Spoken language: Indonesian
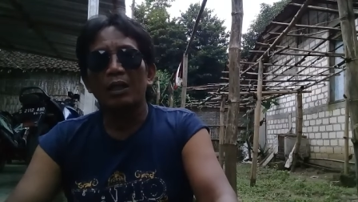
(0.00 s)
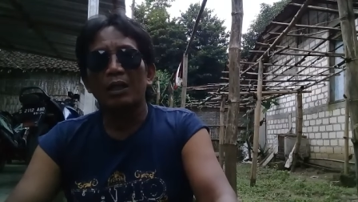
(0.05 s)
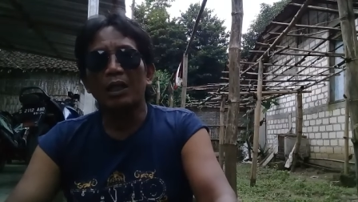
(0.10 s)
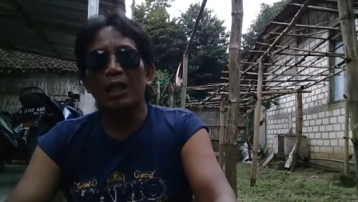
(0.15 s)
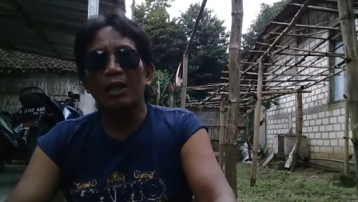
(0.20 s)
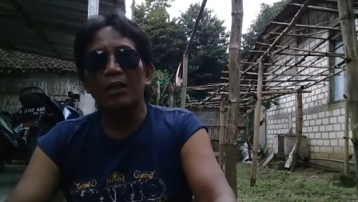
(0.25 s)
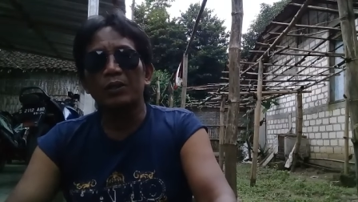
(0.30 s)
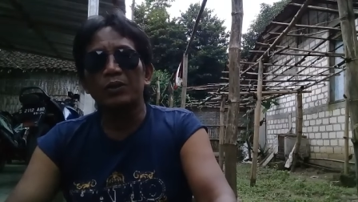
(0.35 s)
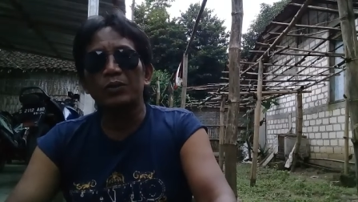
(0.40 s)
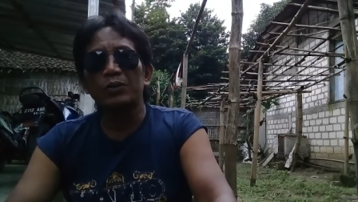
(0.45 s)

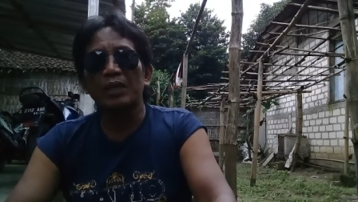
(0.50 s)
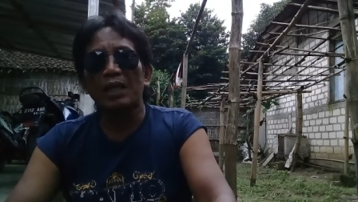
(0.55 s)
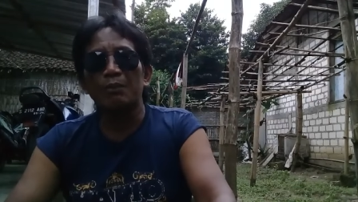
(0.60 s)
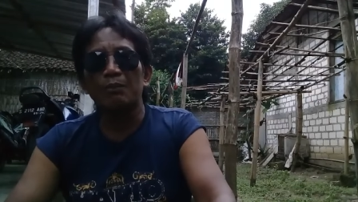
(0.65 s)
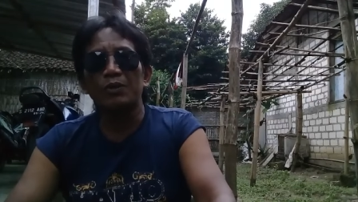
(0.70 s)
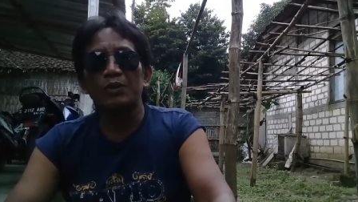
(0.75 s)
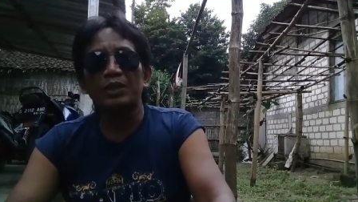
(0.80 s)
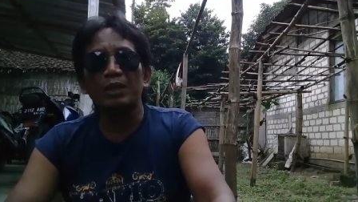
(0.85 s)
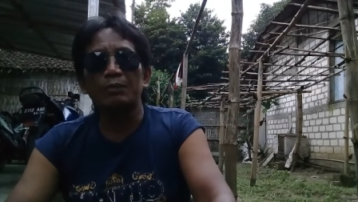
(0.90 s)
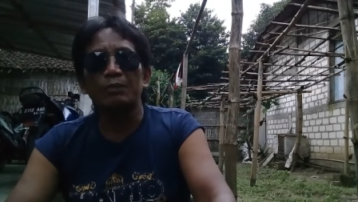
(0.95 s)
Kalau
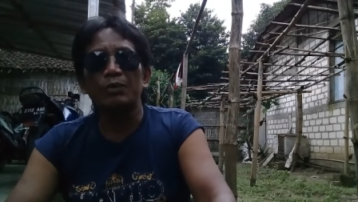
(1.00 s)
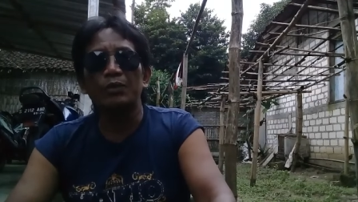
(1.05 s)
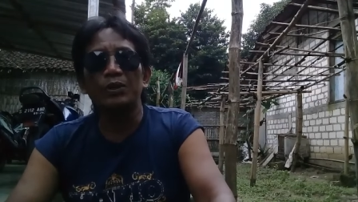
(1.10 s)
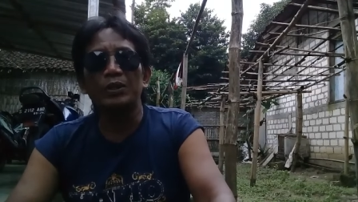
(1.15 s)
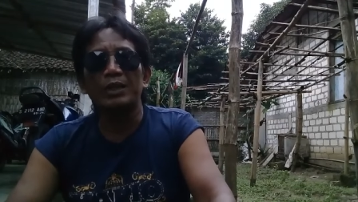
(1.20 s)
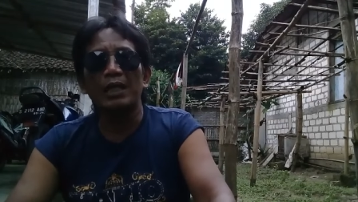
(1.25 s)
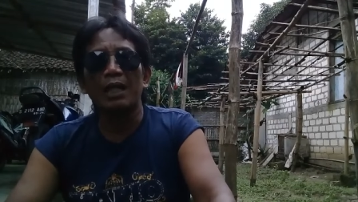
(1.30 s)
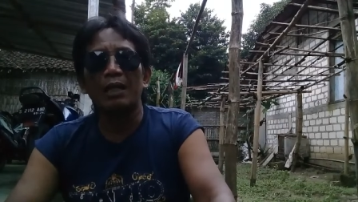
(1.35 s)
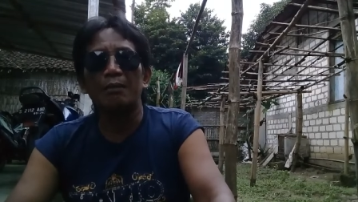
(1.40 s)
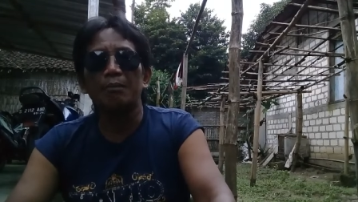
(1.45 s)
sudah musim
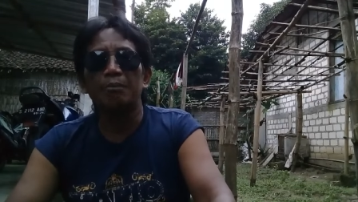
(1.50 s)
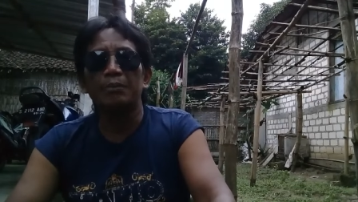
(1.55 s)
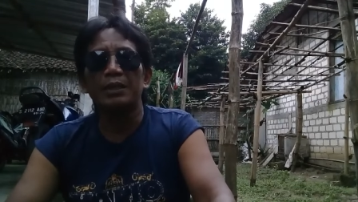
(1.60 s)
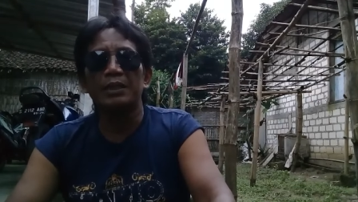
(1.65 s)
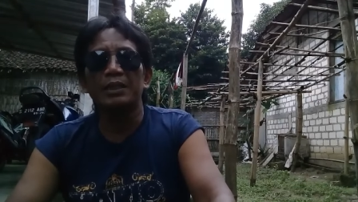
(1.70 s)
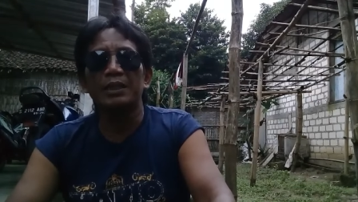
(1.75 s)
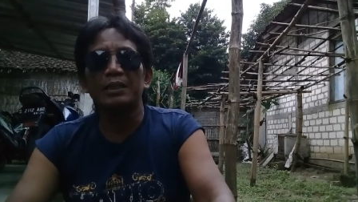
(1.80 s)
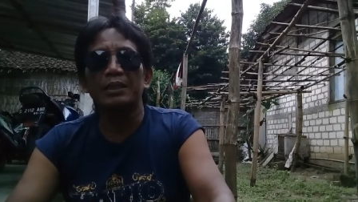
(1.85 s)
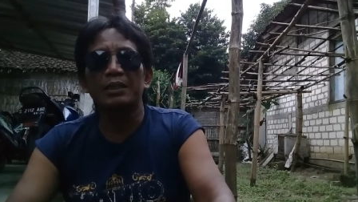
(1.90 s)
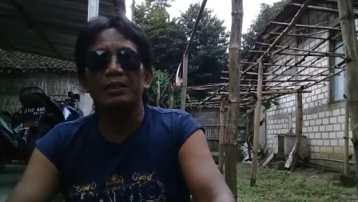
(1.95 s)
hujan,
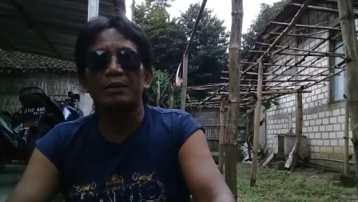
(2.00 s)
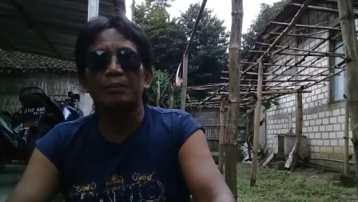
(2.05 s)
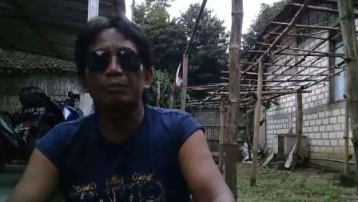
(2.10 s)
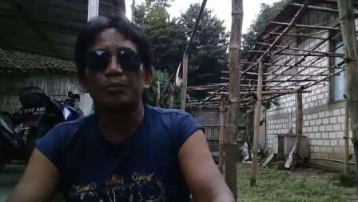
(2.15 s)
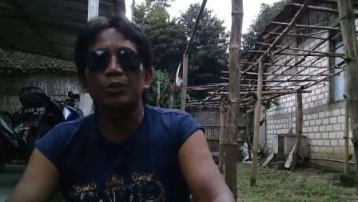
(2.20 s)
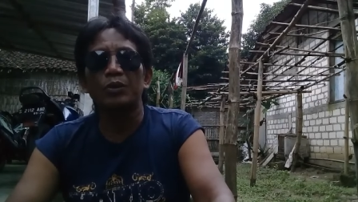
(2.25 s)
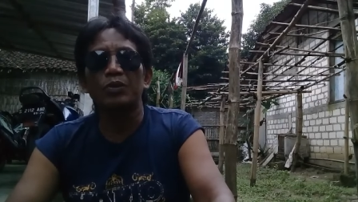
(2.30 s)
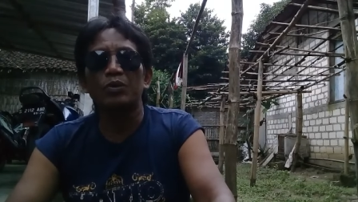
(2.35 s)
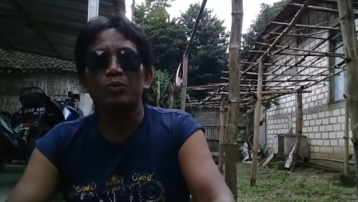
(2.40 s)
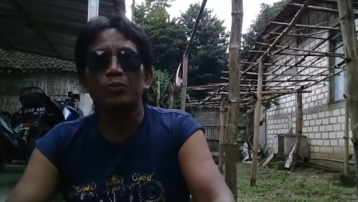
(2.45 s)
biji
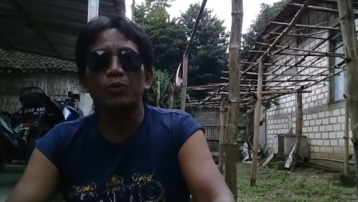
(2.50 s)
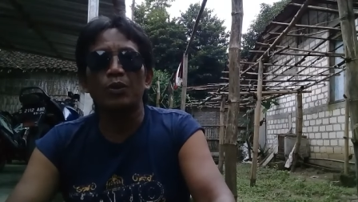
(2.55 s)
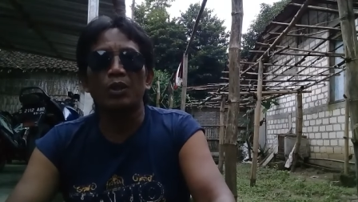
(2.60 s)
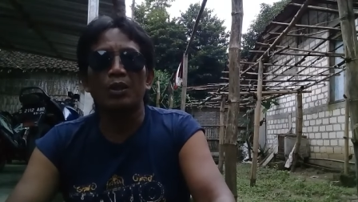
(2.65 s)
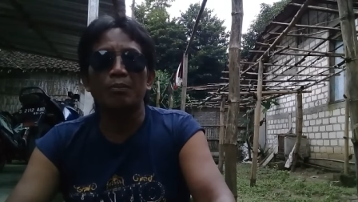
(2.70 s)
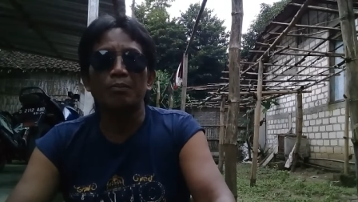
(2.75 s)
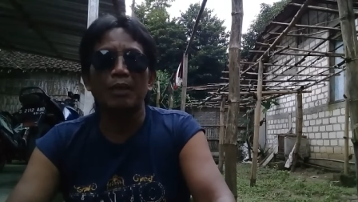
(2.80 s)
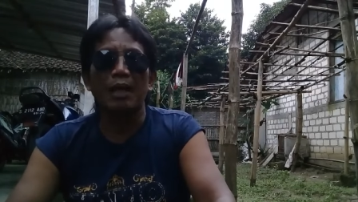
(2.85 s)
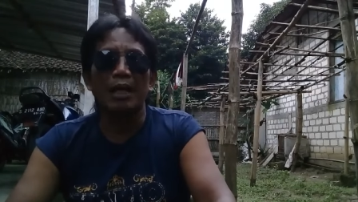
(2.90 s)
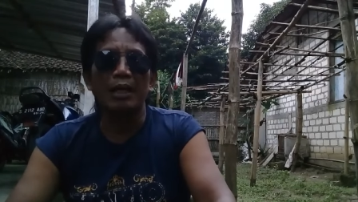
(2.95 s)
tersebut
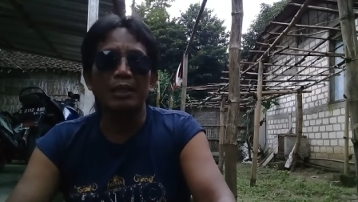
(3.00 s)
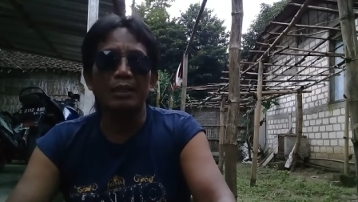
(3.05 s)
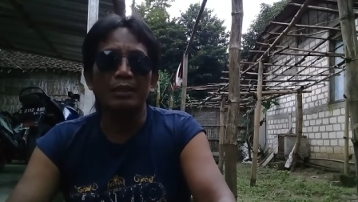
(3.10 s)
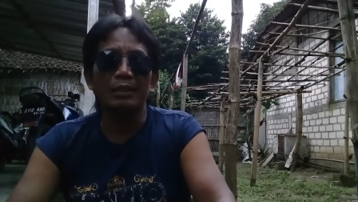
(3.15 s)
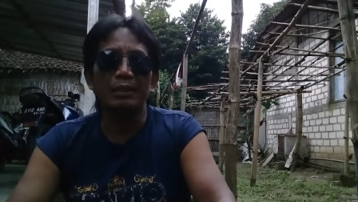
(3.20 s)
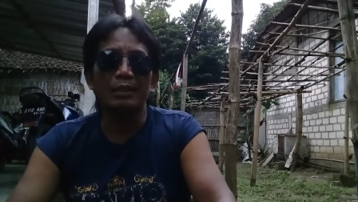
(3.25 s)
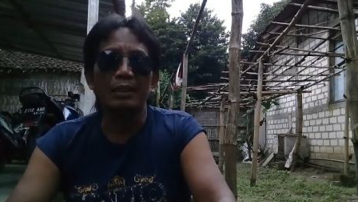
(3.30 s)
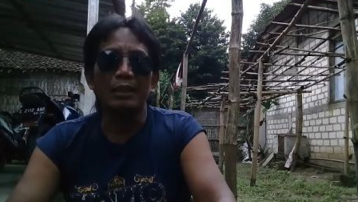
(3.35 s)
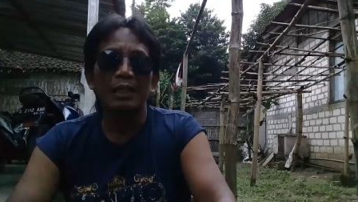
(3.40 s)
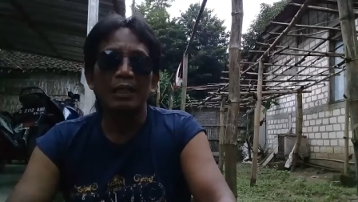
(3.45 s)
tumbuh
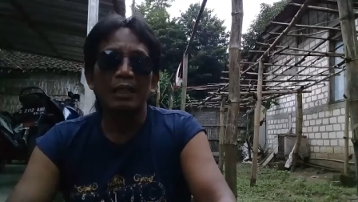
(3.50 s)
kembali.